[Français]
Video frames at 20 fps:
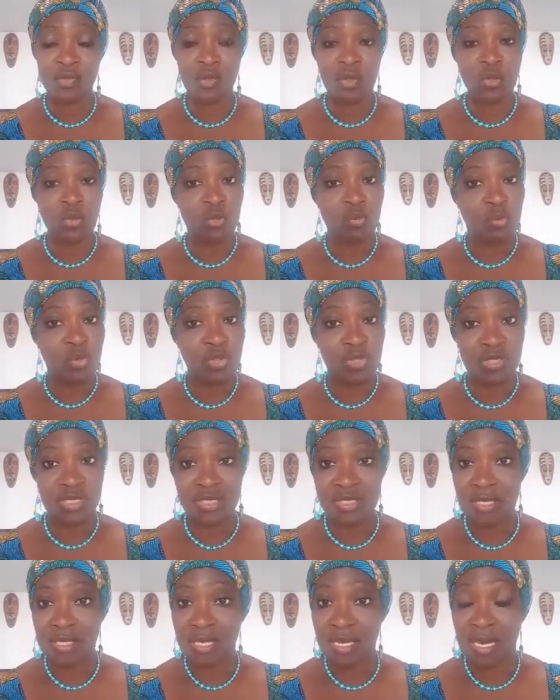Tout le monde
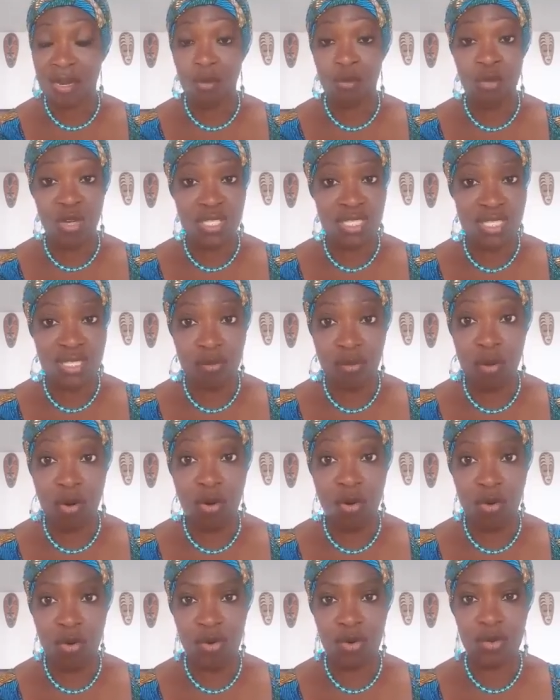était à moitié
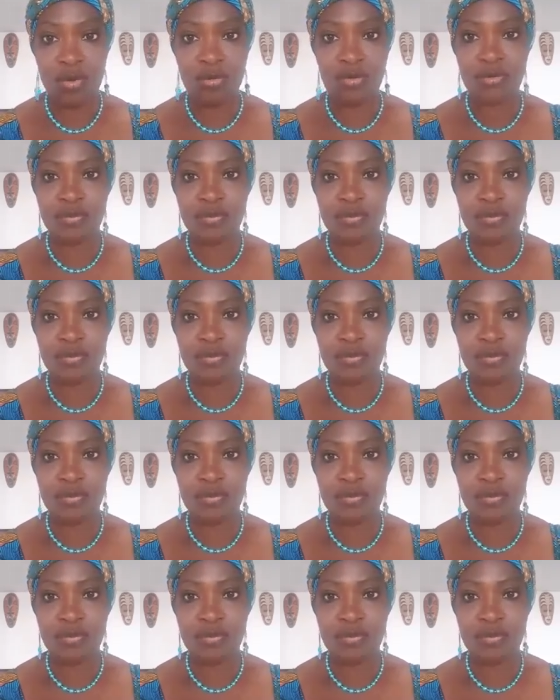mort,